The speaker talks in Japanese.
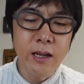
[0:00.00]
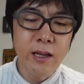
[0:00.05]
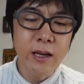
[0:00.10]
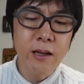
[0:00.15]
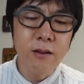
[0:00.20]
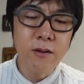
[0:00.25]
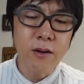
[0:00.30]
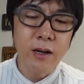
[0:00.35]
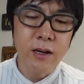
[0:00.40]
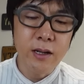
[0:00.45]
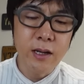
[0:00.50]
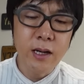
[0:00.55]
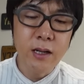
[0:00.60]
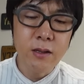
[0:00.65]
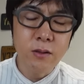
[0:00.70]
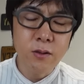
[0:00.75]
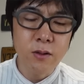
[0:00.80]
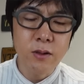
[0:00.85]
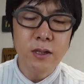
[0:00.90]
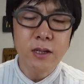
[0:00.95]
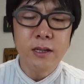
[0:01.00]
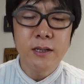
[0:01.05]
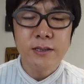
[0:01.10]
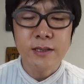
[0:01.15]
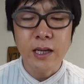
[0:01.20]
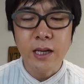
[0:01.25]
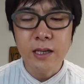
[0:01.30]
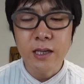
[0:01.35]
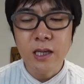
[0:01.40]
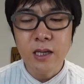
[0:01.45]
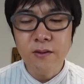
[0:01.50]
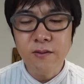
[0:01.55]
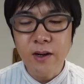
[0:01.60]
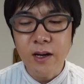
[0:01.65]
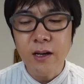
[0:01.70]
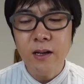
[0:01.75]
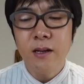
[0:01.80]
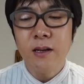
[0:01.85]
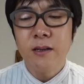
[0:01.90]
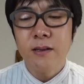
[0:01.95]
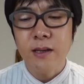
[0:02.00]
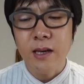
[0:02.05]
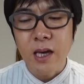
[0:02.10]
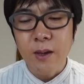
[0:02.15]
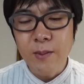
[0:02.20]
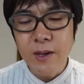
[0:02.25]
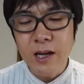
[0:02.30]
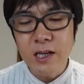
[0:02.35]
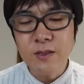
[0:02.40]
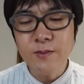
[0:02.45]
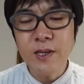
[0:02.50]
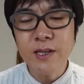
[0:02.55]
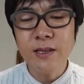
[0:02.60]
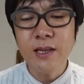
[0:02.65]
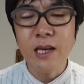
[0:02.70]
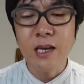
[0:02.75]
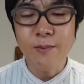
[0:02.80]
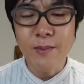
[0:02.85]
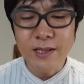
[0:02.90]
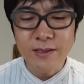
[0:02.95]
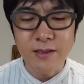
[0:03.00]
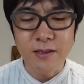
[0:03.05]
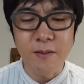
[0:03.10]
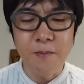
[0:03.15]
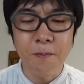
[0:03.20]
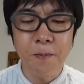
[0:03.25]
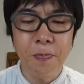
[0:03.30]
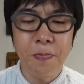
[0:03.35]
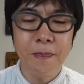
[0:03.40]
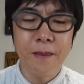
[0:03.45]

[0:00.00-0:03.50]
れないのかなと最近は悩み始めています。